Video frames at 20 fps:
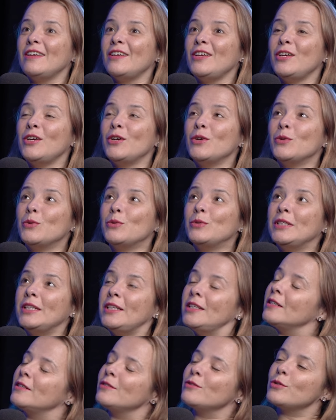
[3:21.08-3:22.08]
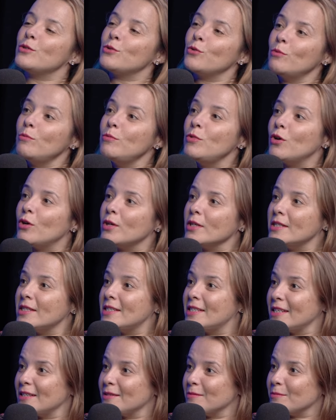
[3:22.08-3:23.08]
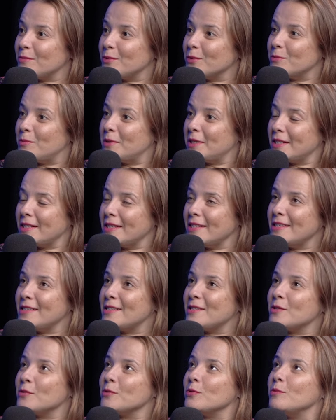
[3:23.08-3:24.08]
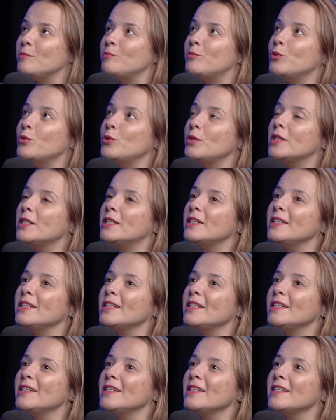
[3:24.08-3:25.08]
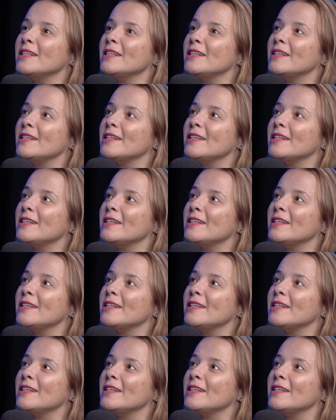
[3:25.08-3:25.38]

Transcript: Eu diria que não sou o melhor exemplo para isso, porque